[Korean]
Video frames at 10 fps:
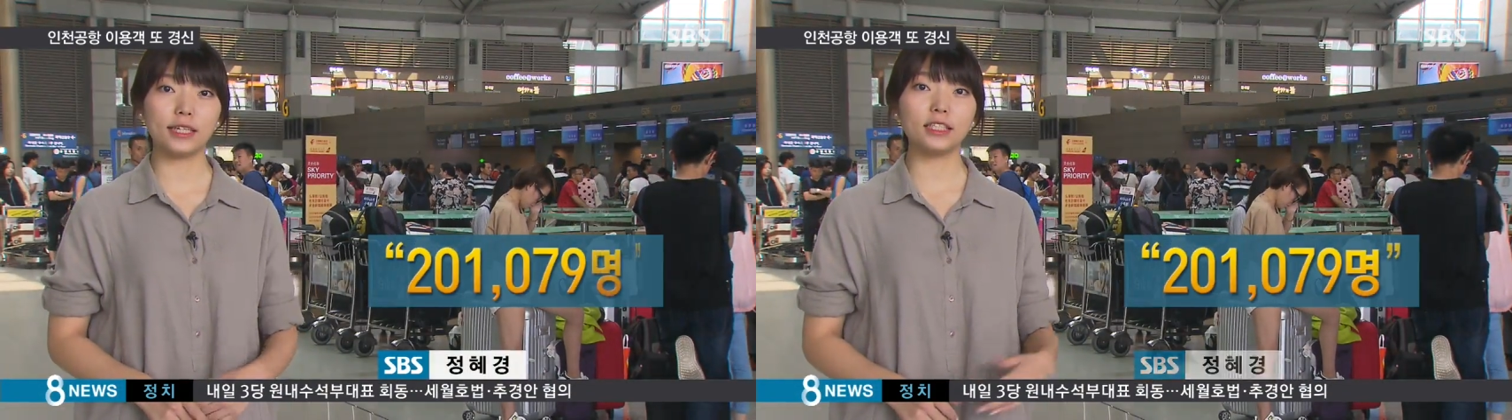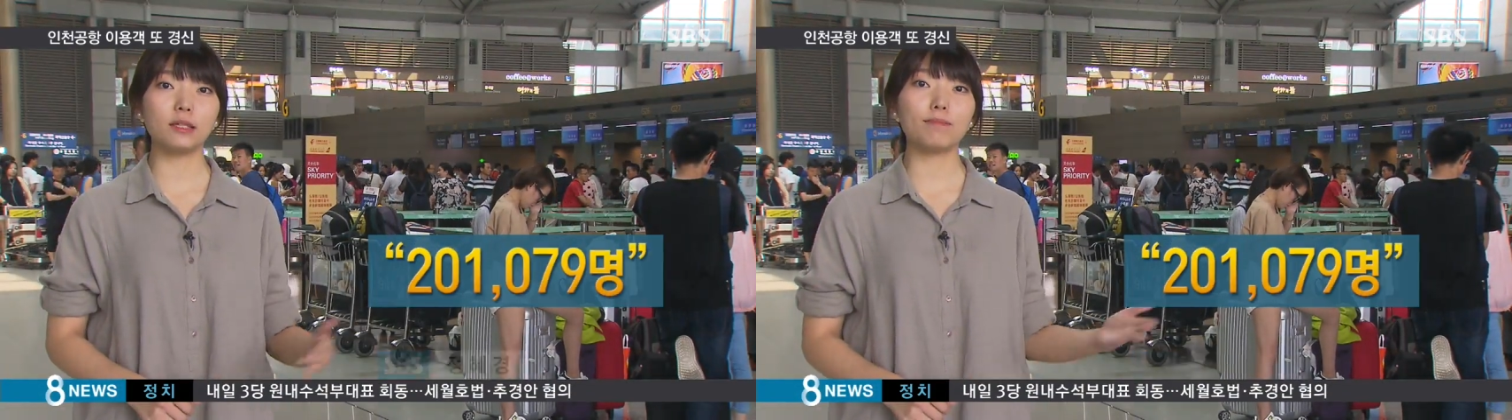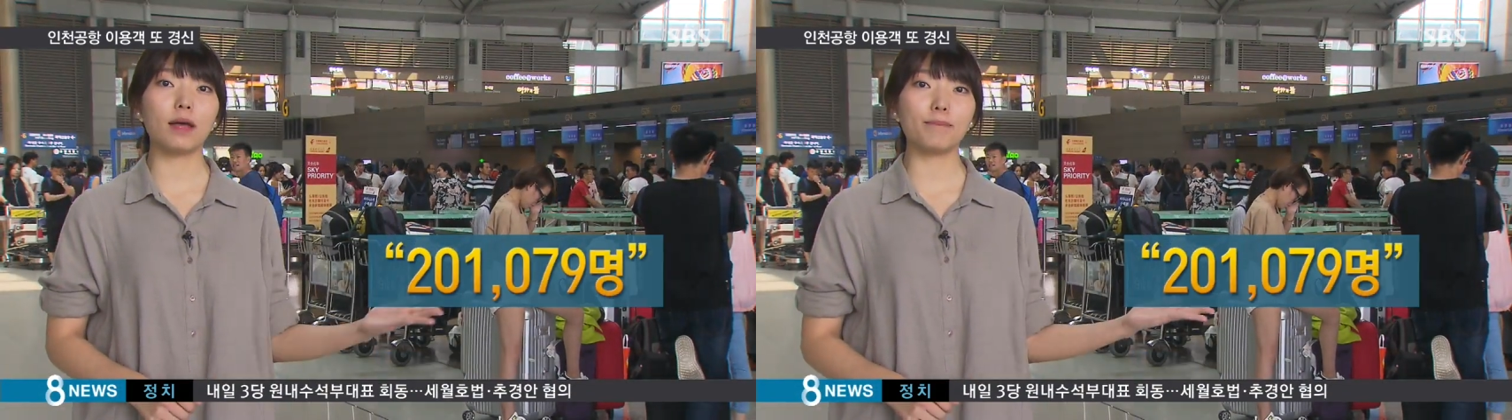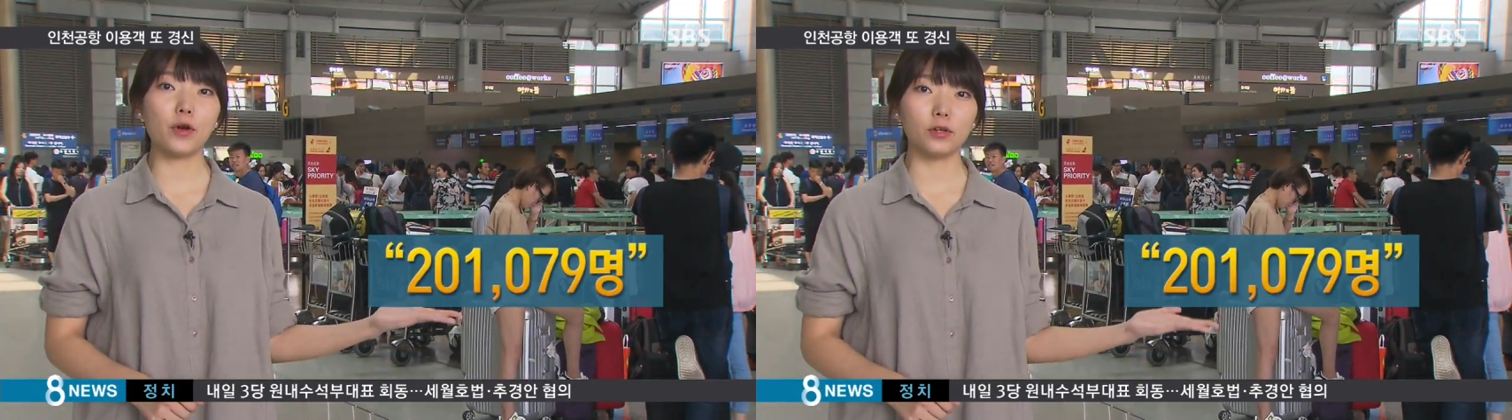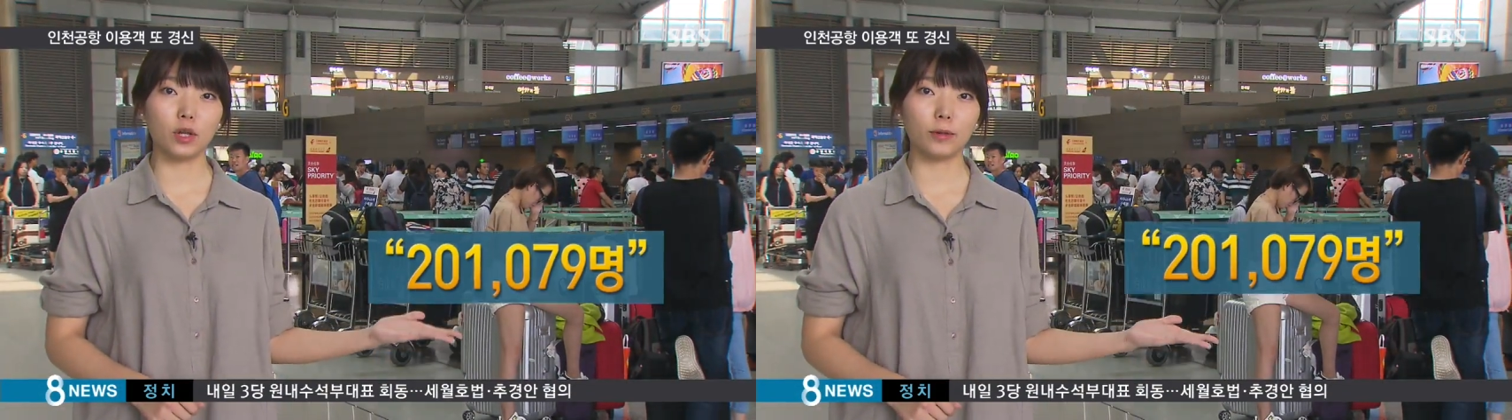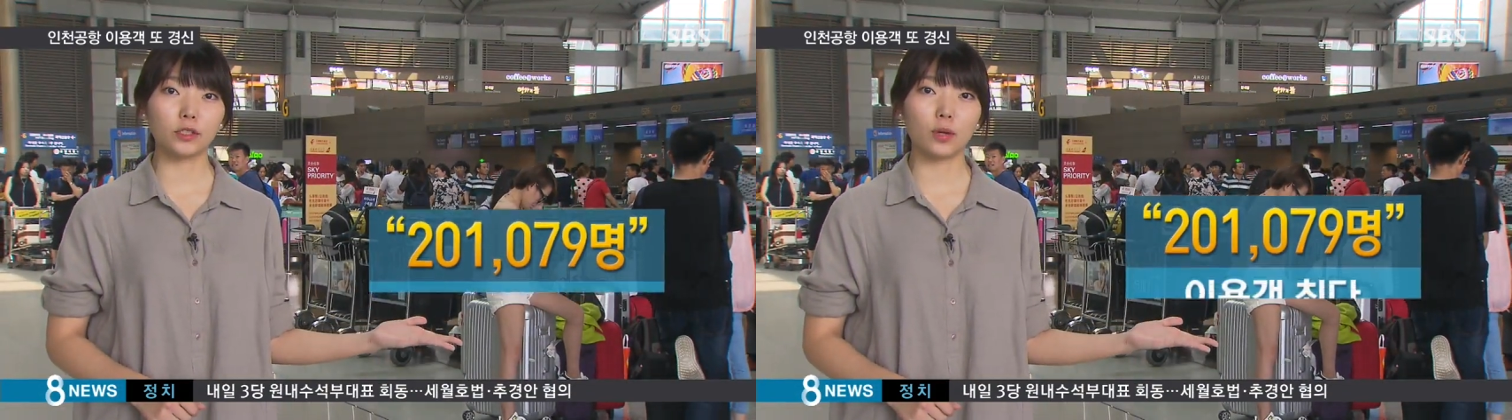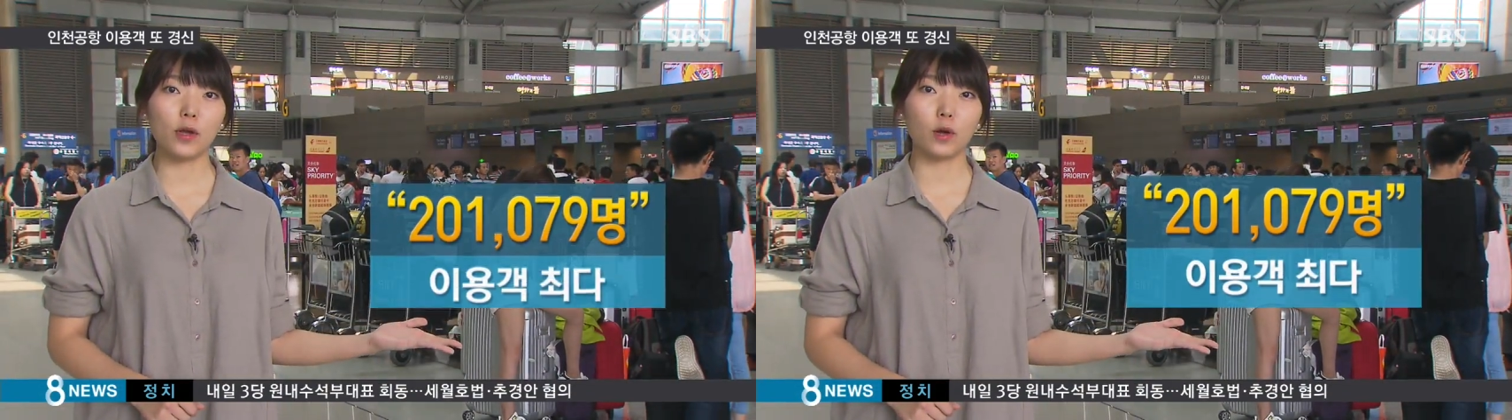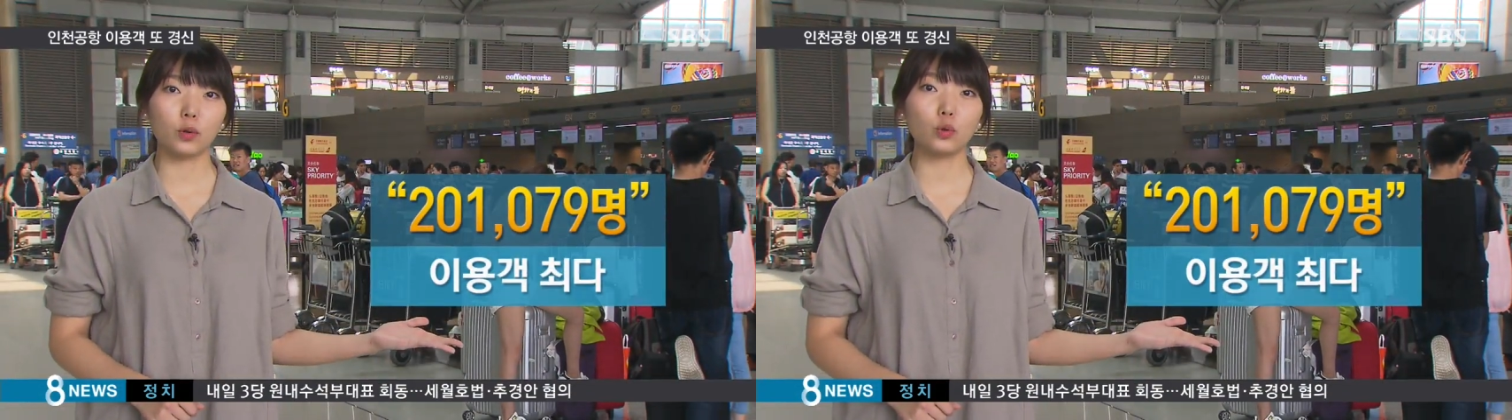20만 명을
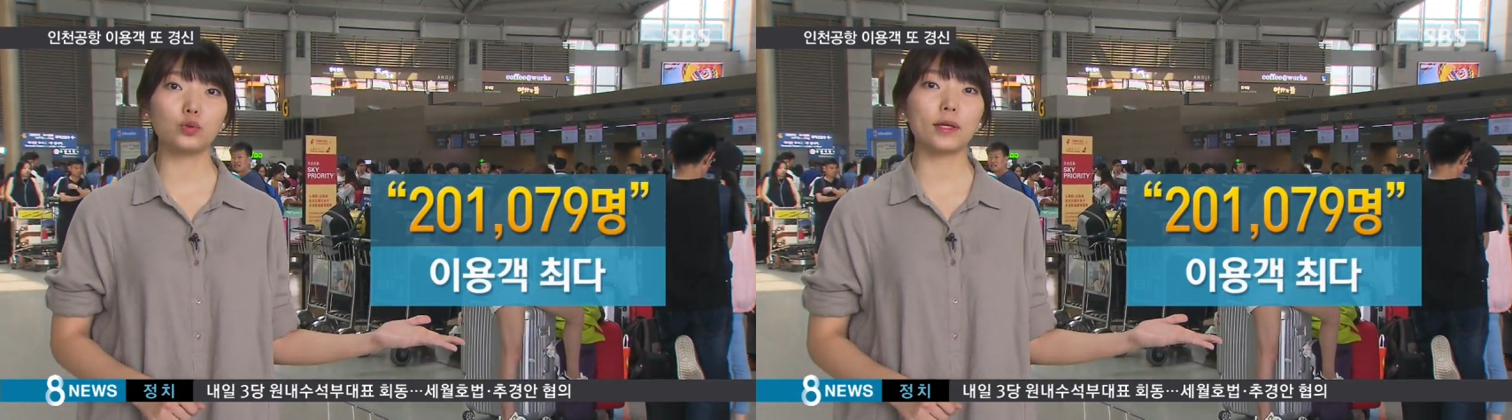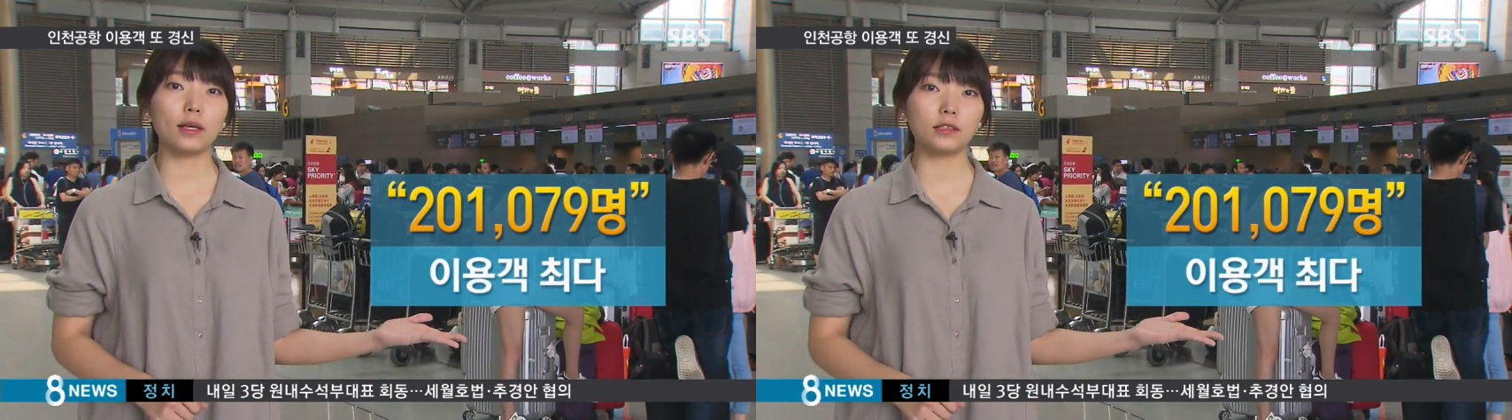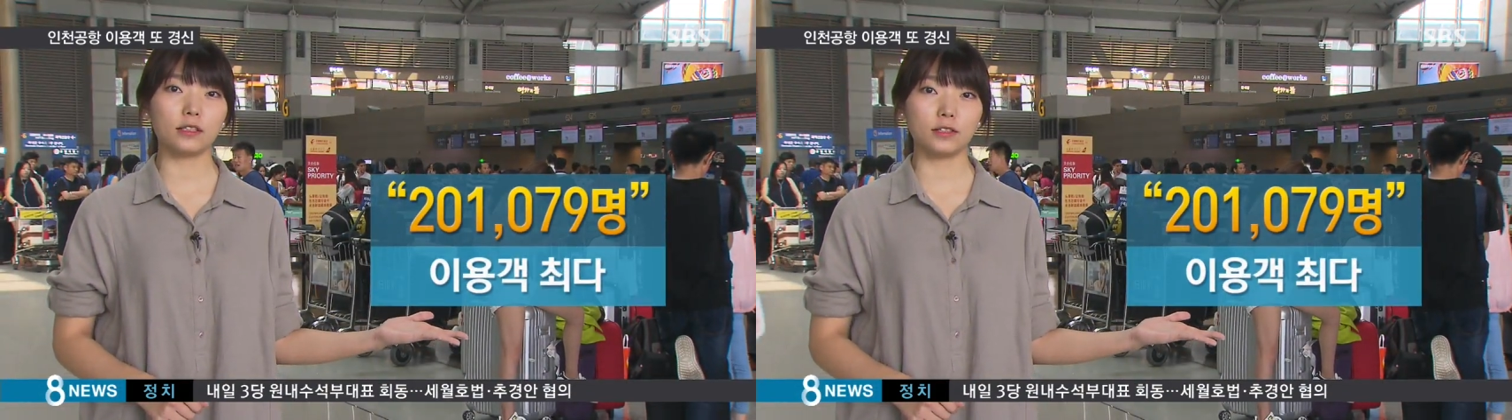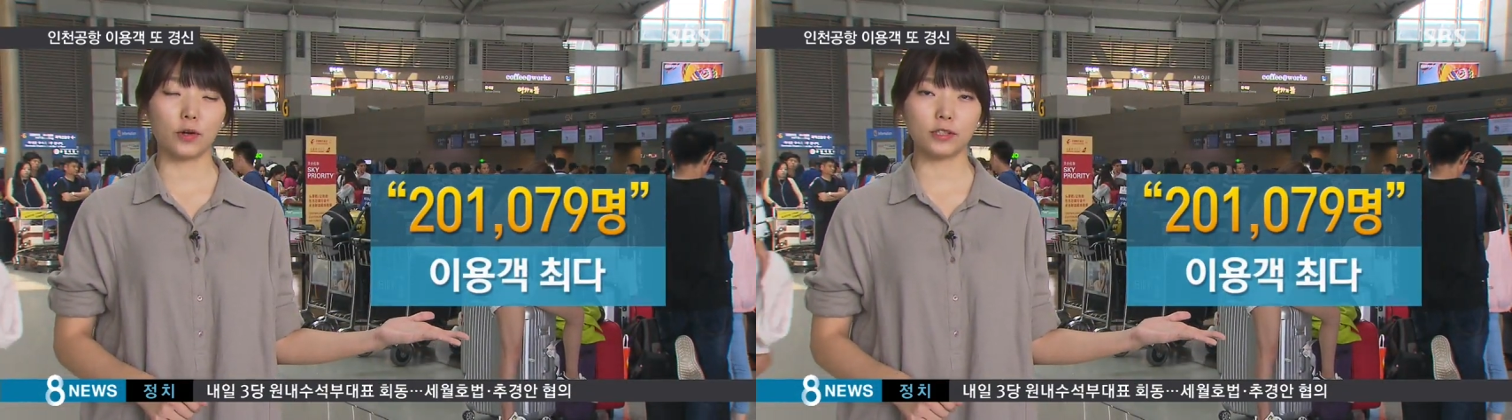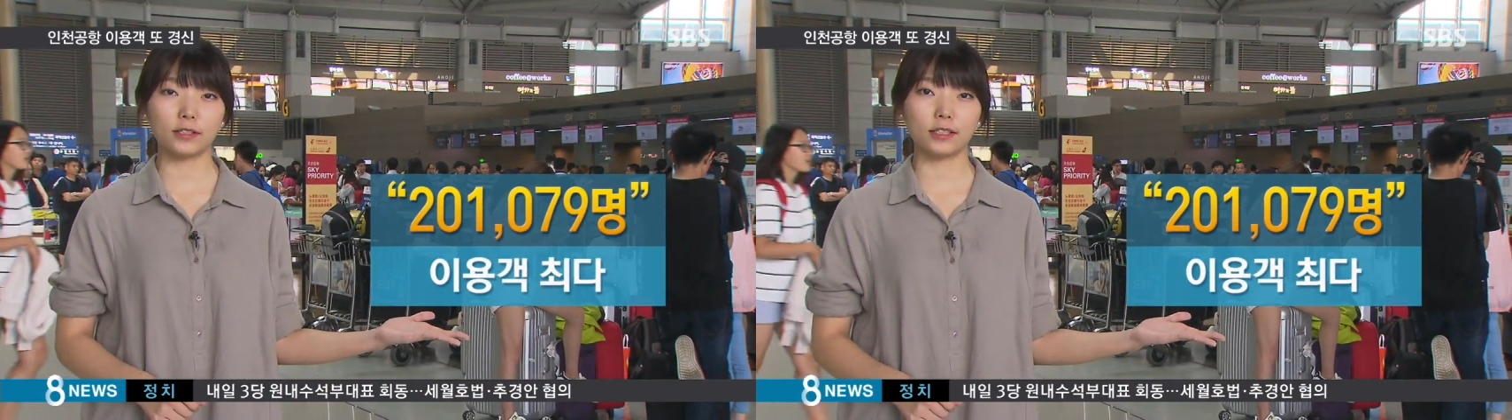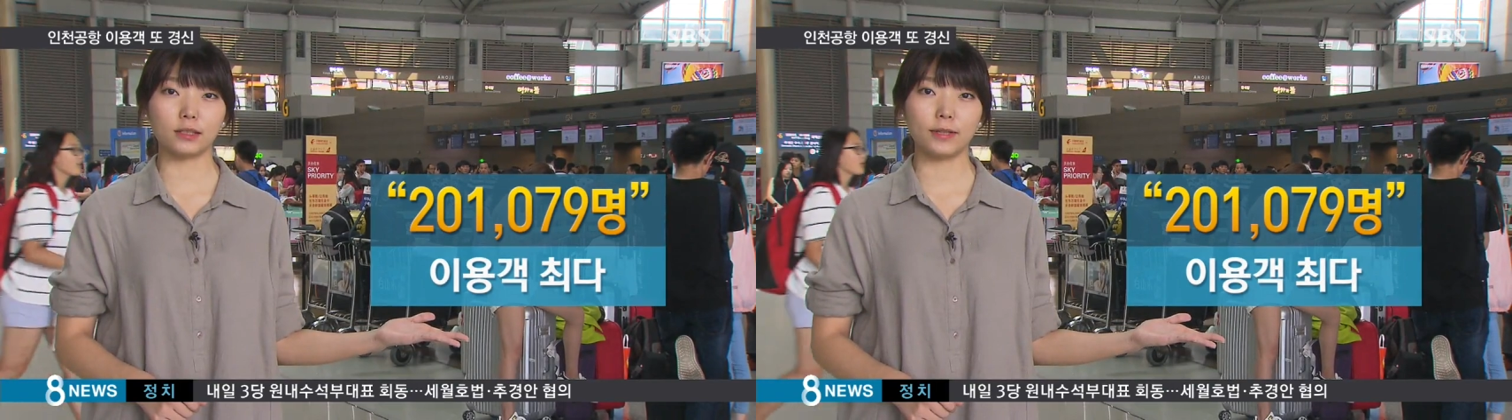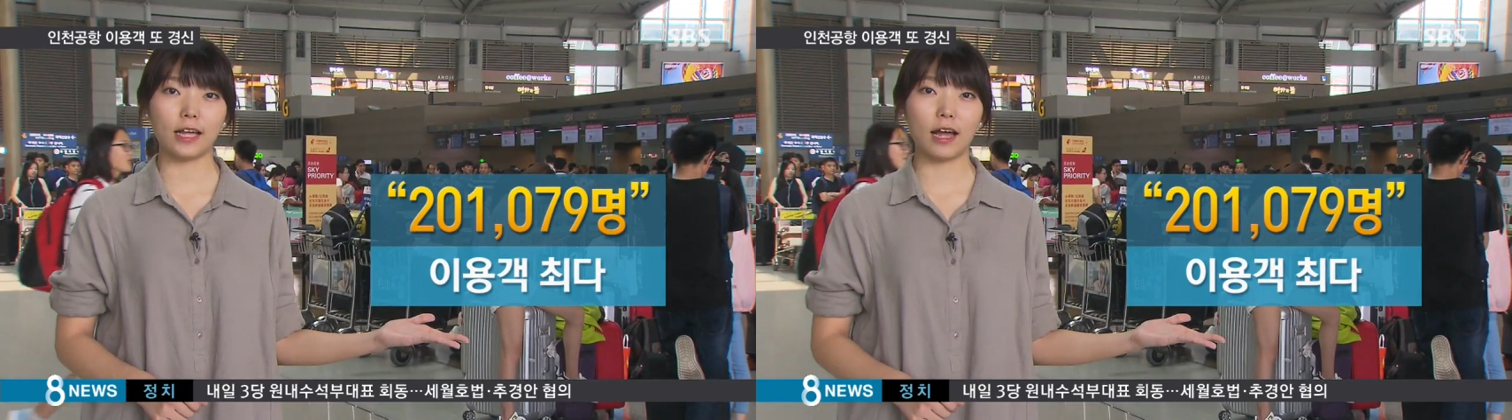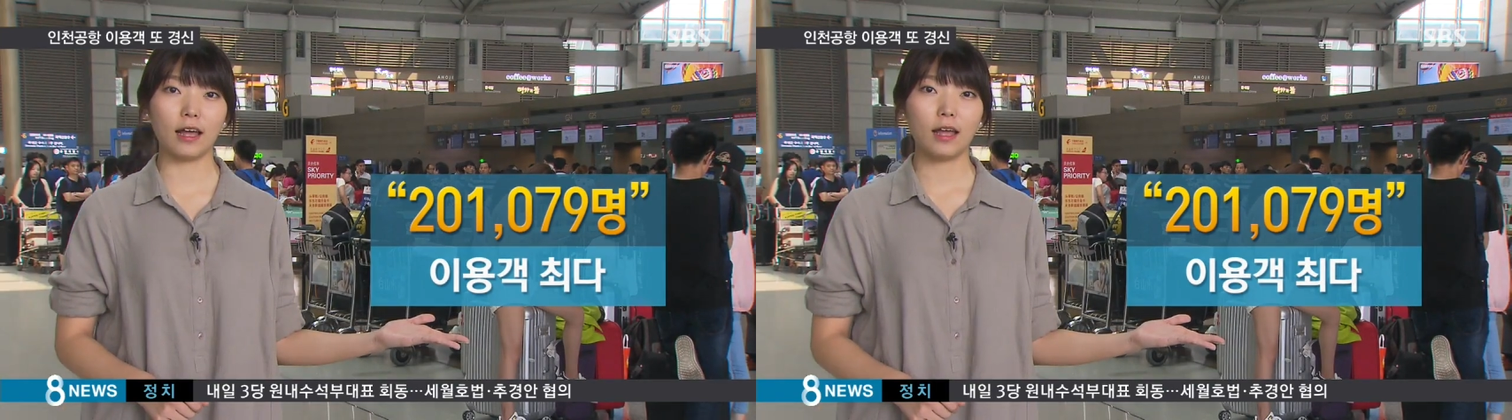넘어서며 또 최대치를
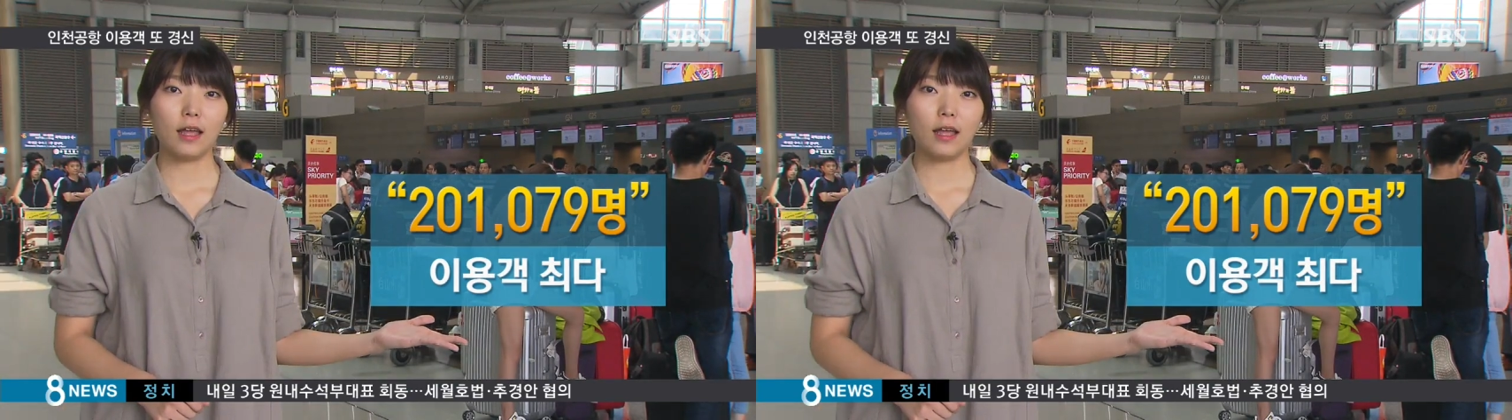경신했습니다.